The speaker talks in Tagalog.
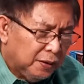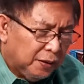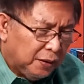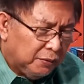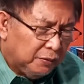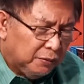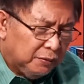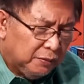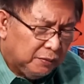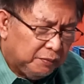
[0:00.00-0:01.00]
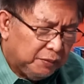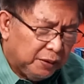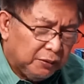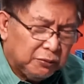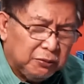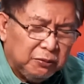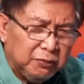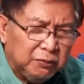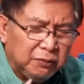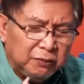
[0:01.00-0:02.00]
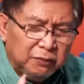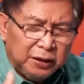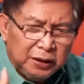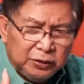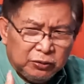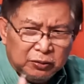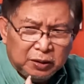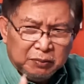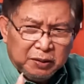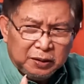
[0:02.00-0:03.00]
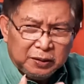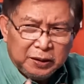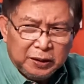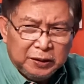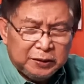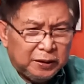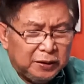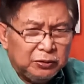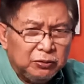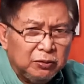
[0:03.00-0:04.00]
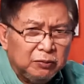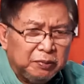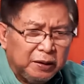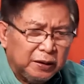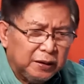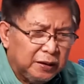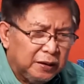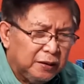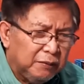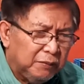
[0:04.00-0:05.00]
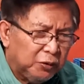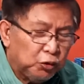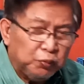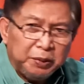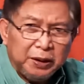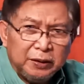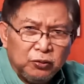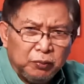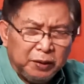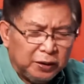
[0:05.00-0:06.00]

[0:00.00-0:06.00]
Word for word: Now, pero kung ganito na may realization para matupad o may